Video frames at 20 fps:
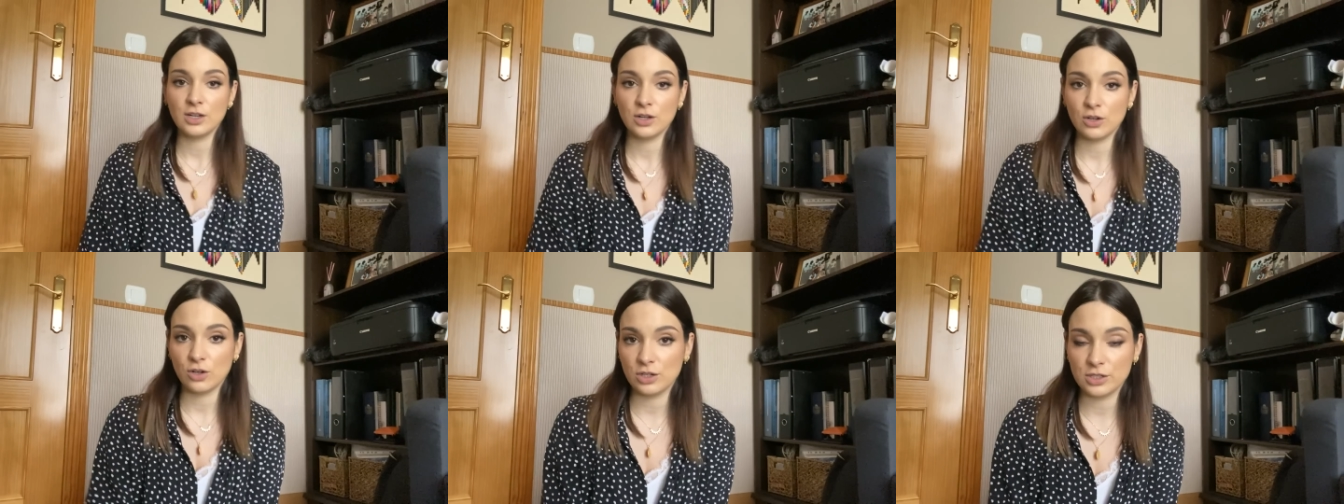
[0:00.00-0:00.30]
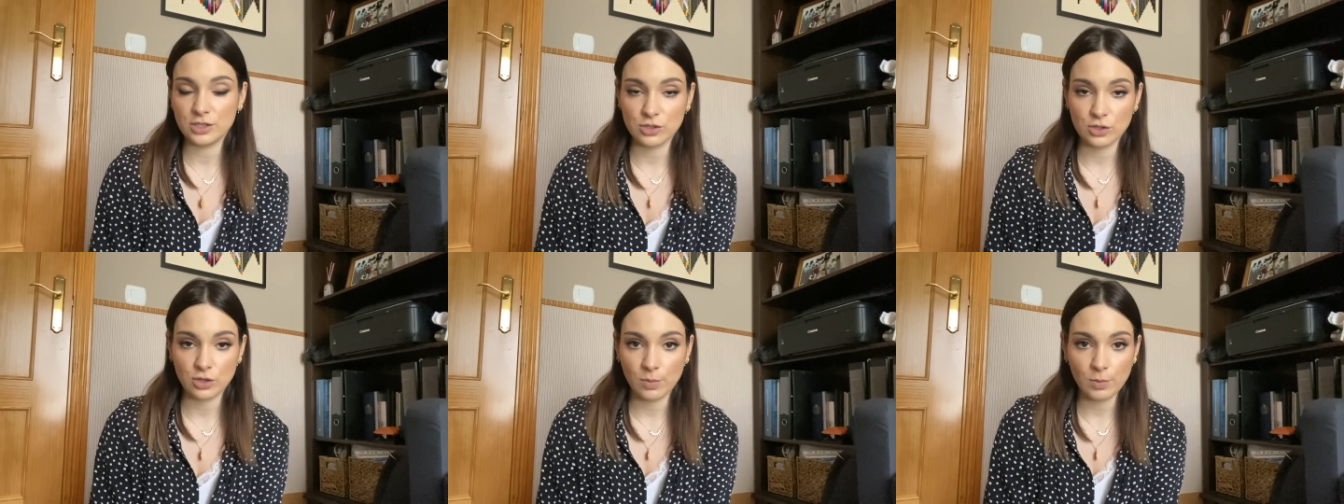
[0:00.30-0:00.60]
Lo he
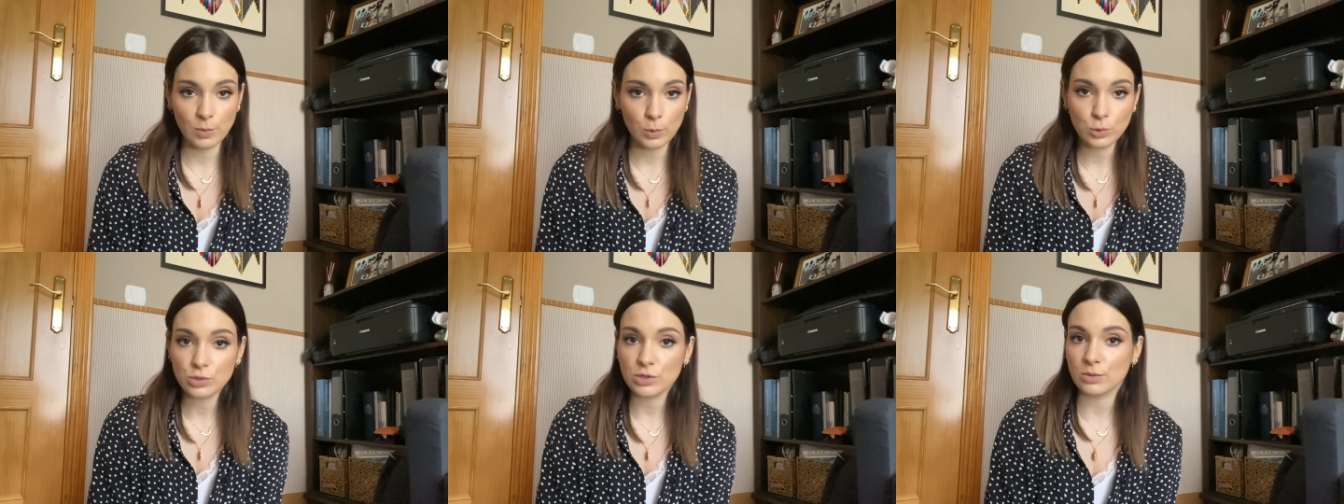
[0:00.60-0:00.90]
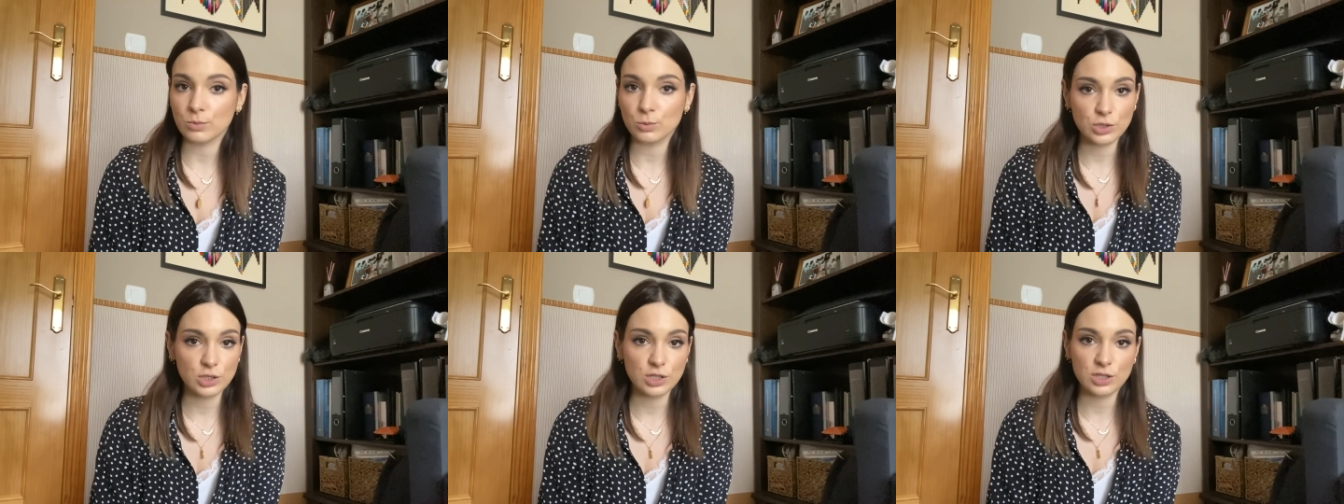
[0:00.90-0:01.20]
dicho, que me gustan
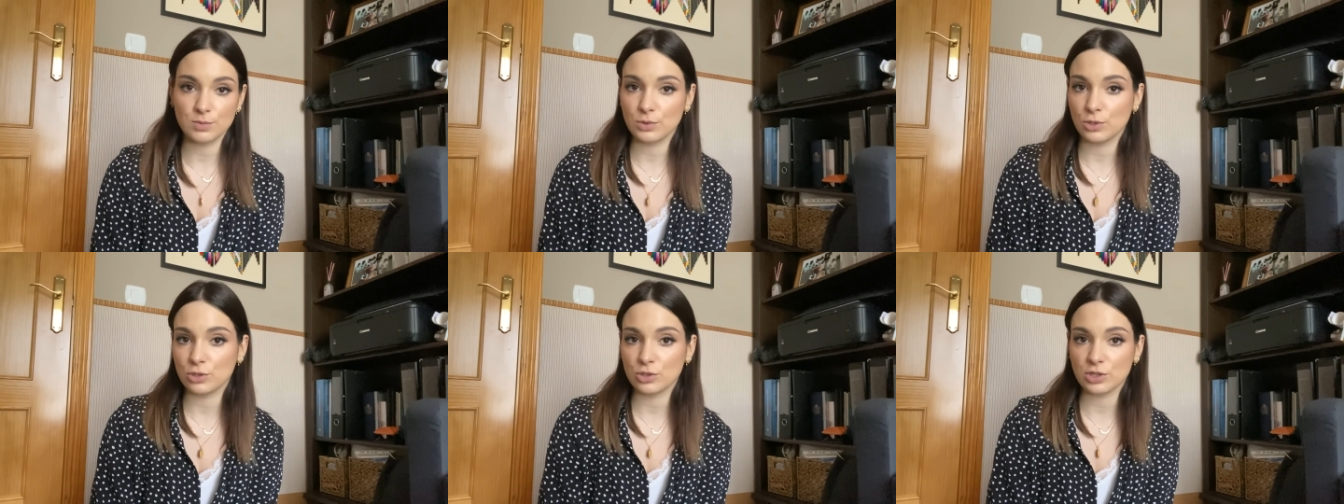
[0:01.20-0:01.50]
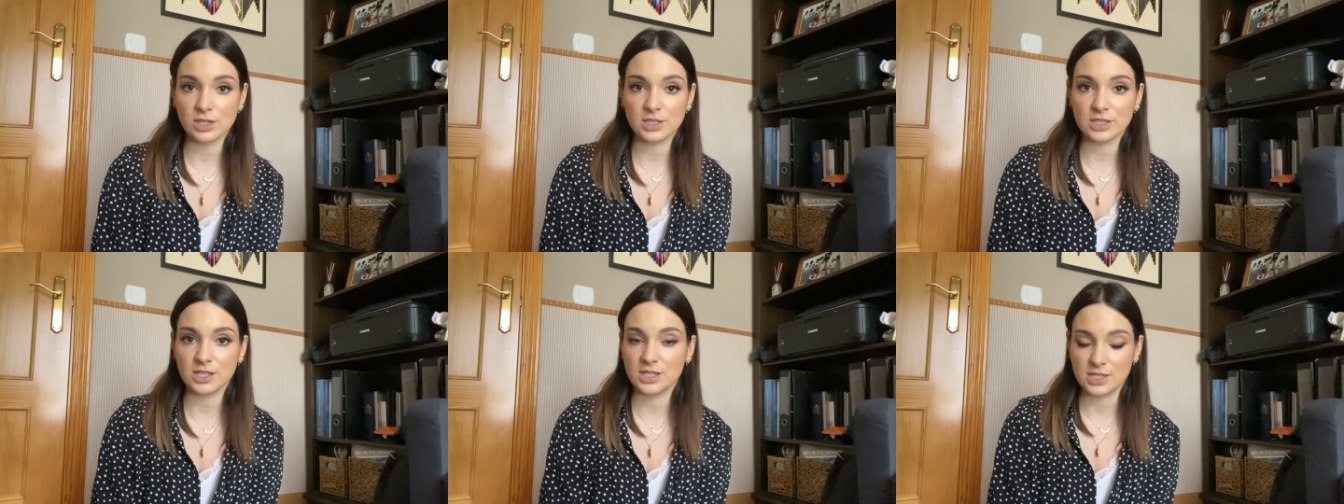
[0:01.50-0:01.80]
muchísimo los
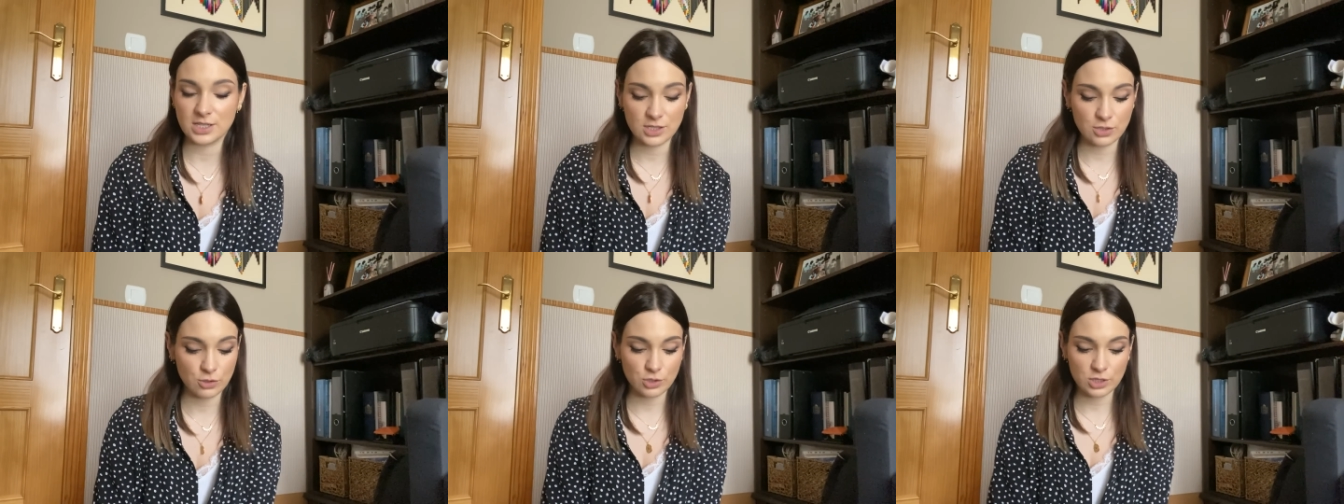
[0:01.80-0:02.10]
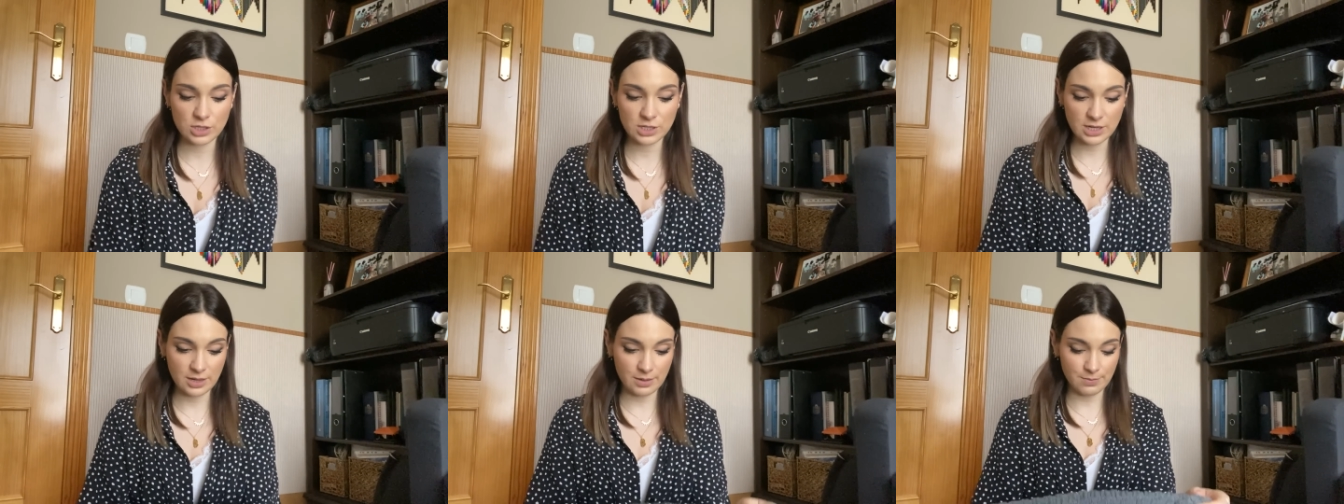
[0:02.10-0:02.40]
jerseys estos,
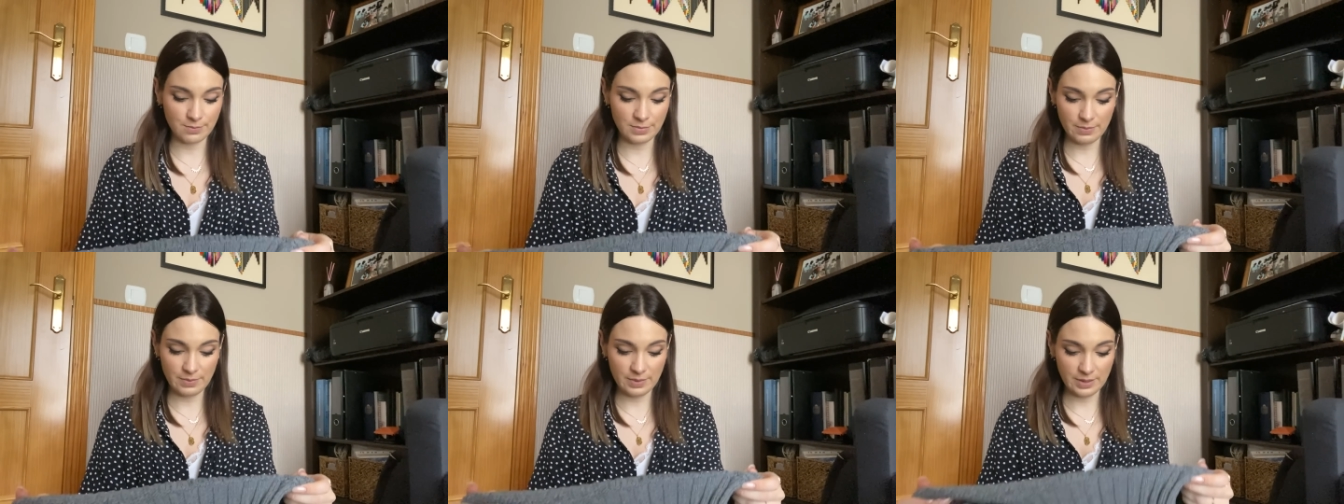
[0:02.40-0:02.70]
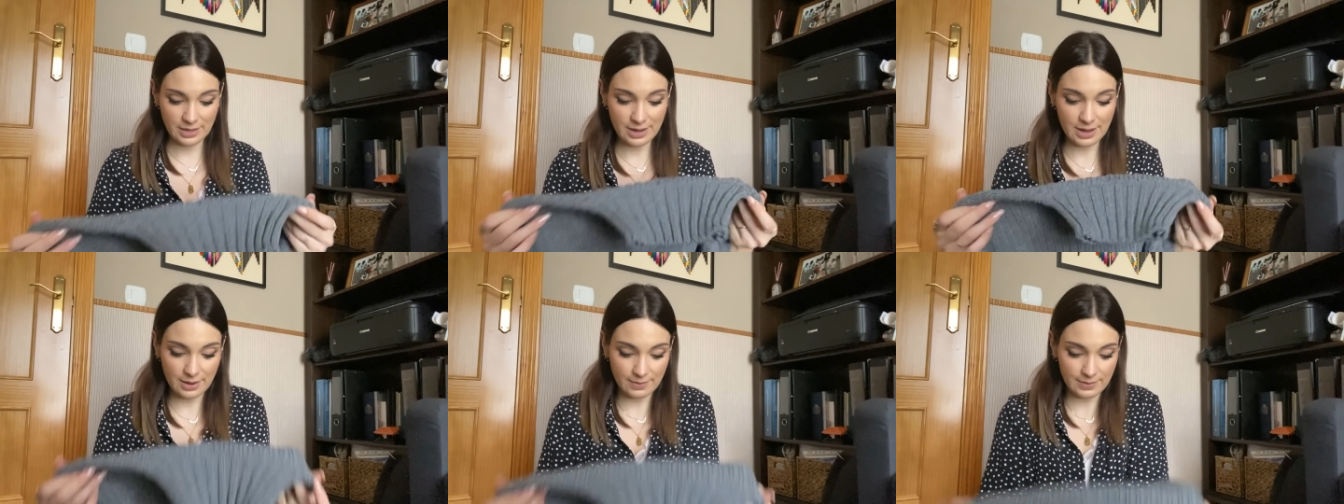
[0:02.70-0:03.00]
es que
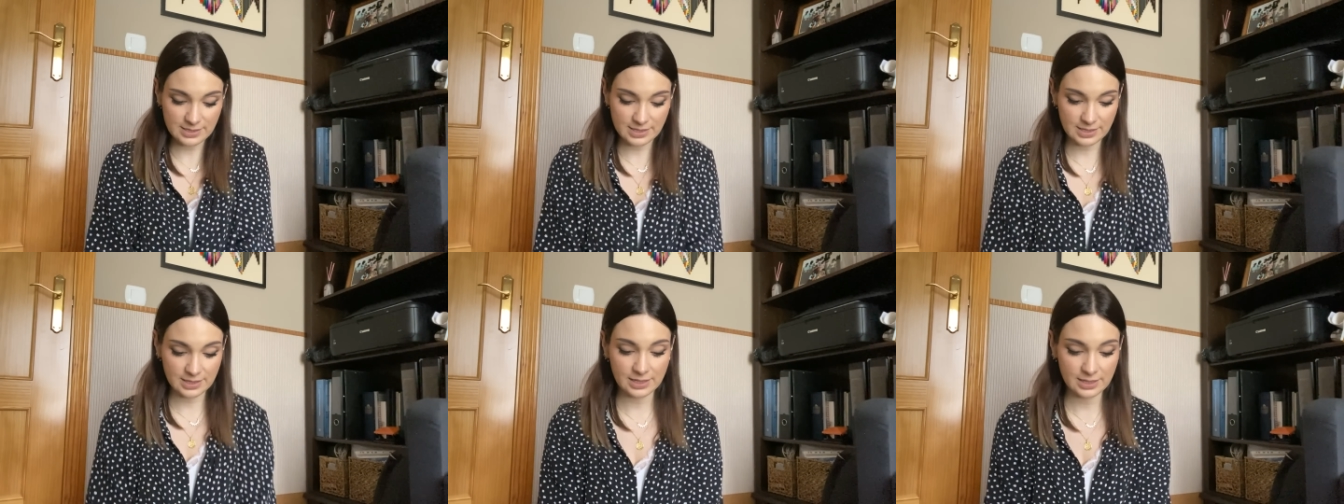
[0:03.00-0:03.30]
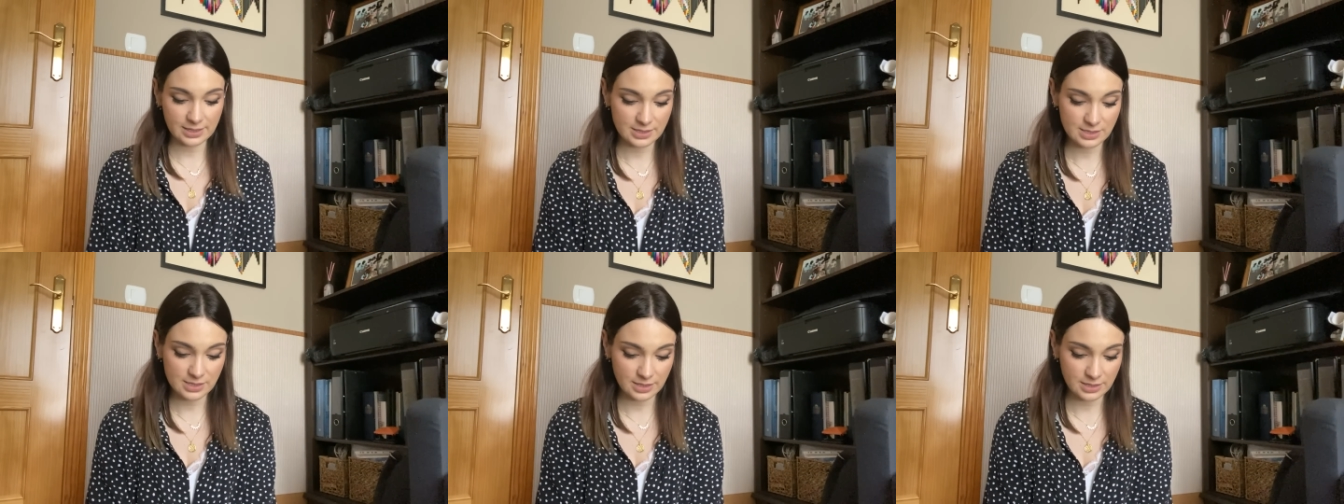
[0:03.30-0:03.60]
viviría a base de
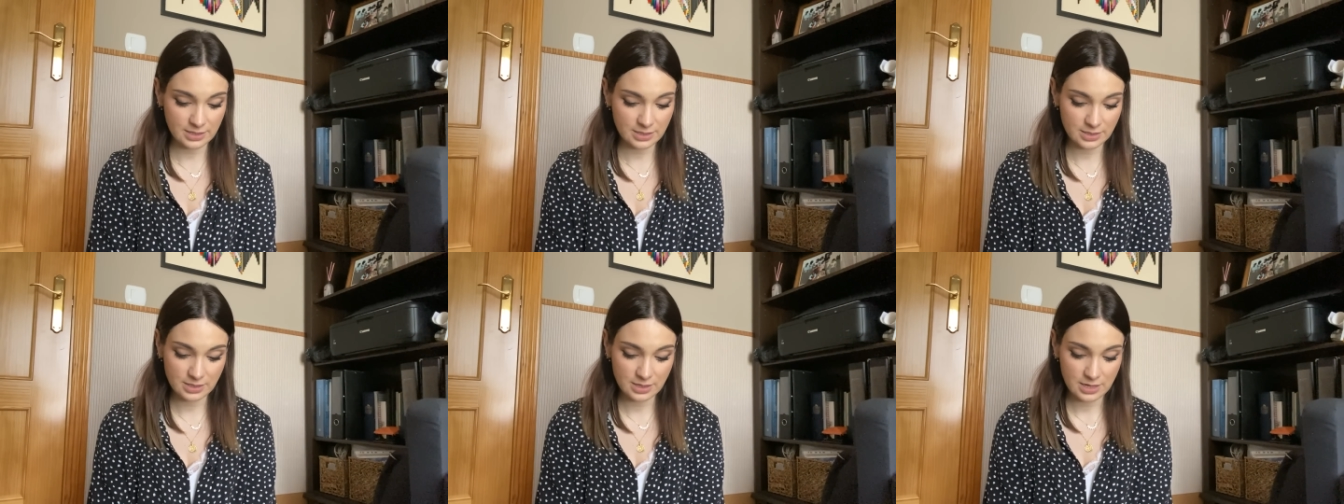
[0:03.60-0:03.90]
jerseys.